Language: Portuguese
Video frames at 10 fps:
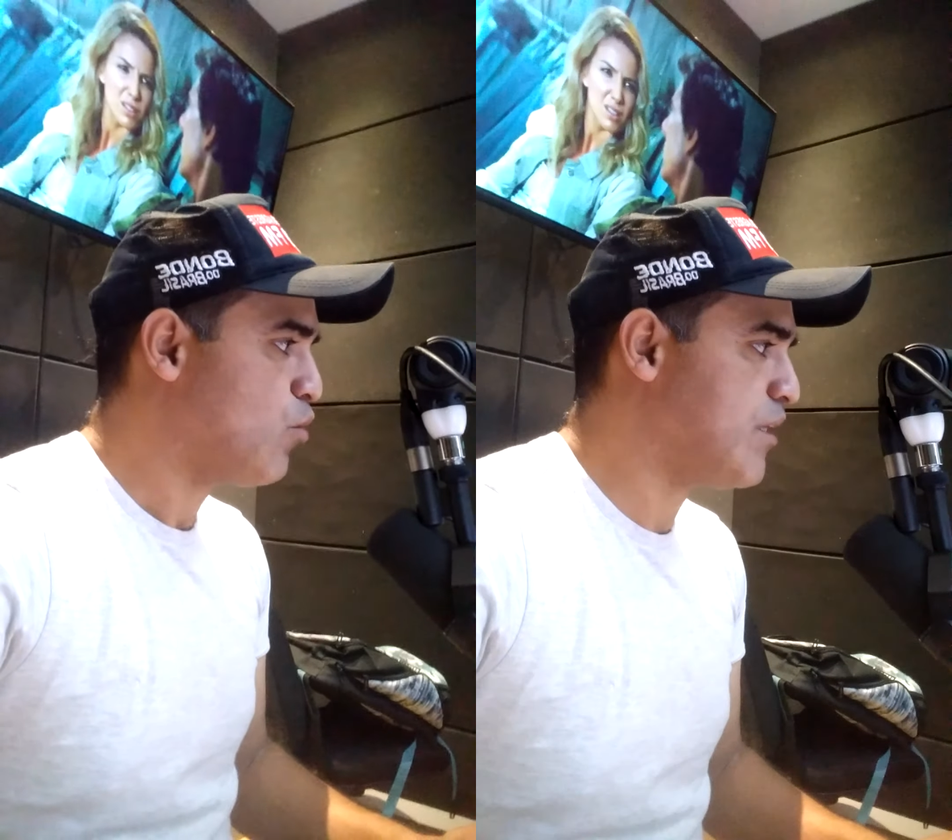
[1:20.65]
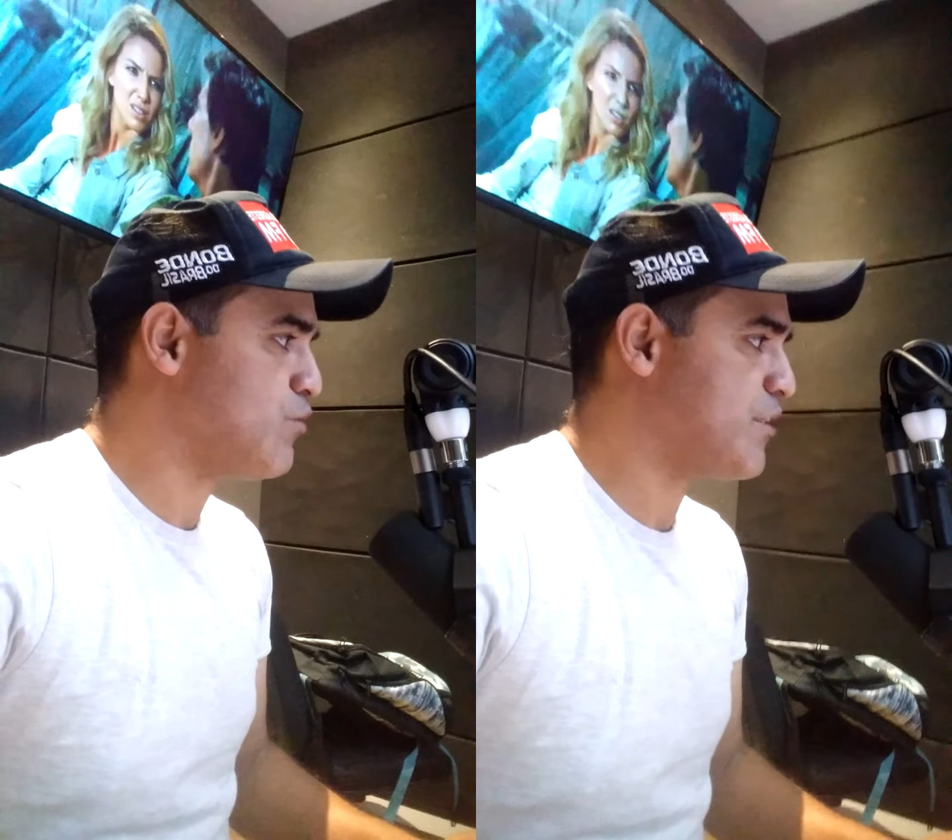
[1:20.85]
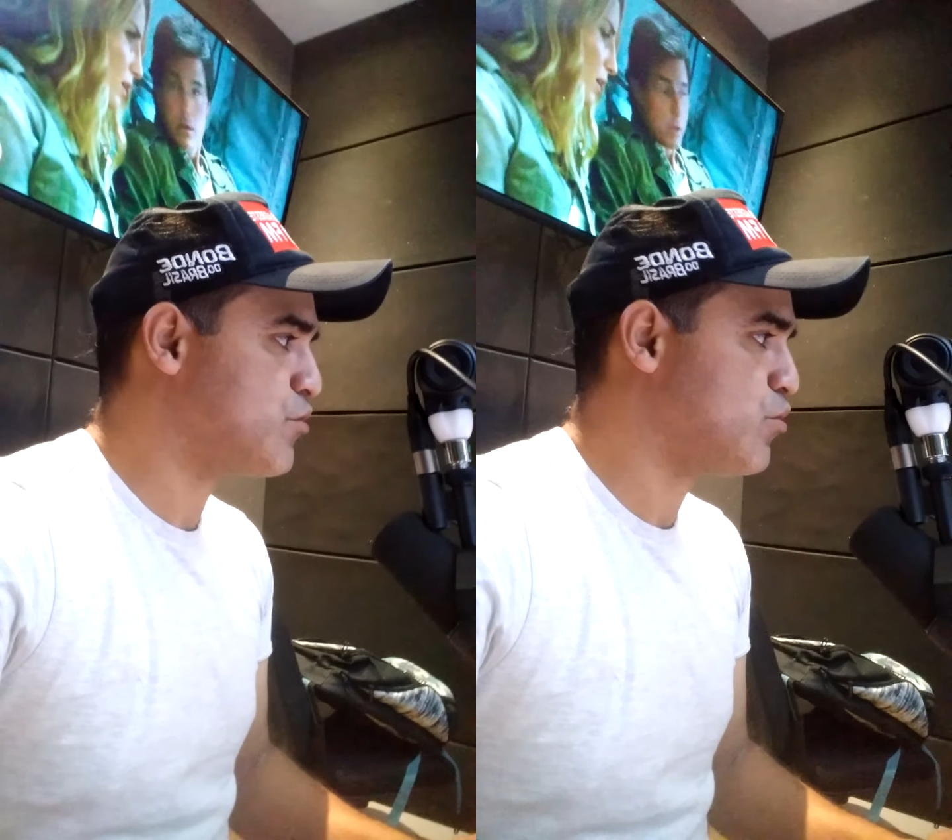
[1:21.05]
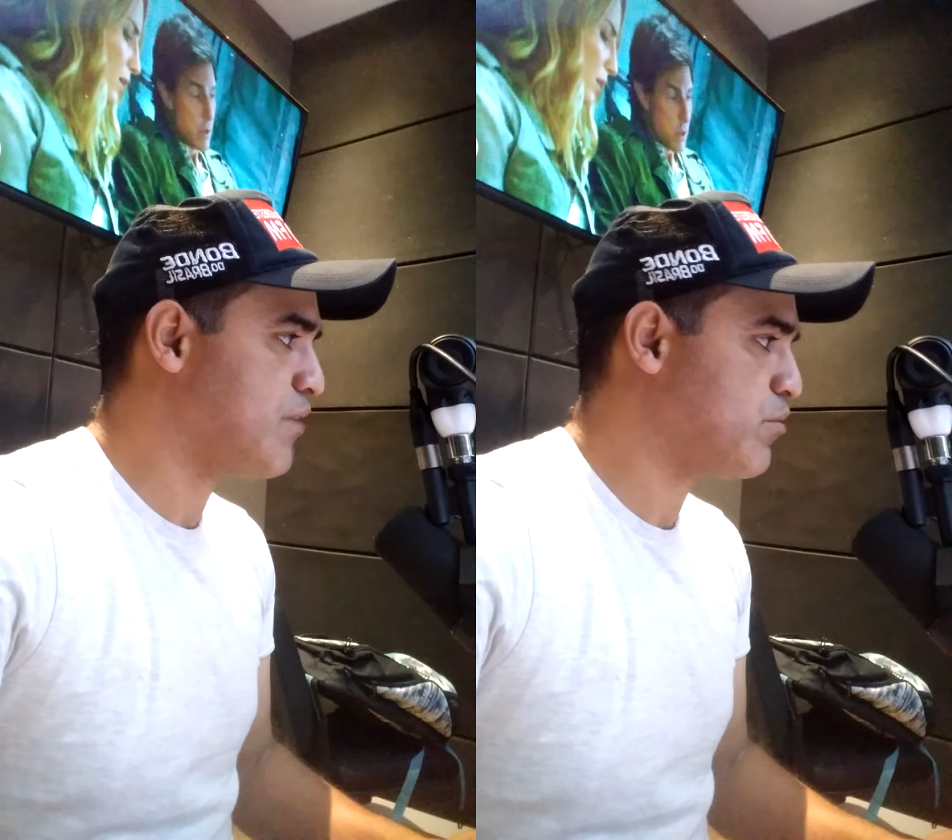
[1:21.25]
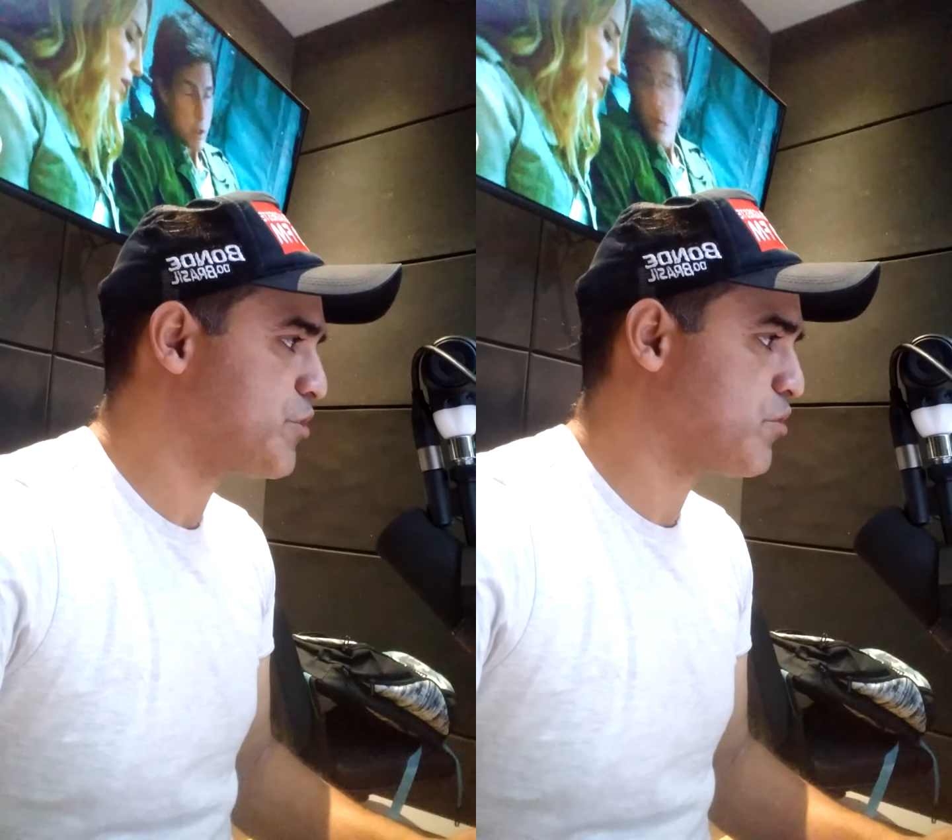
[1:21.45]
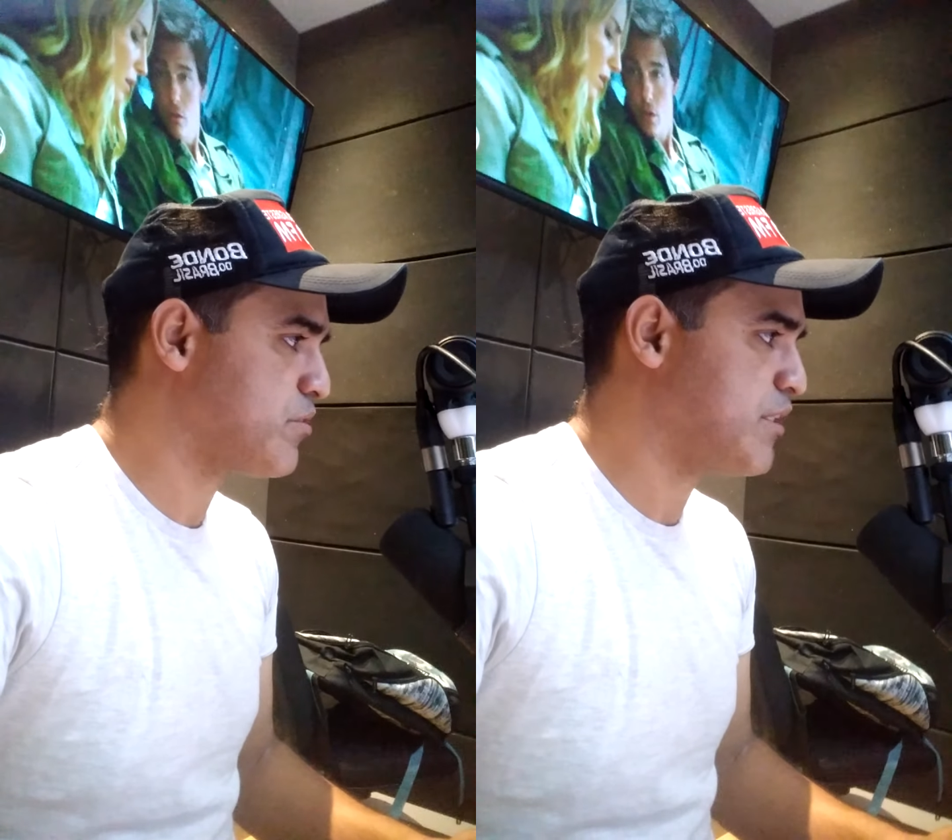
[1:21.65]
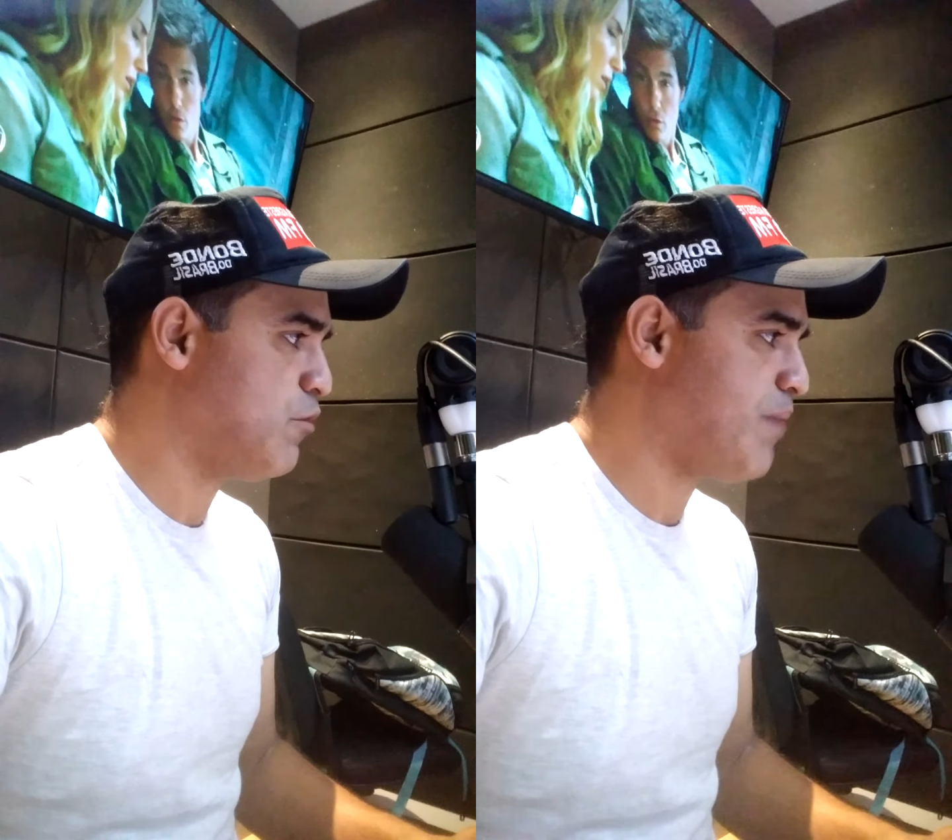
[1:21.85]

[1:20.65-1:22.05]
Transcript: Quando o assunto é construção,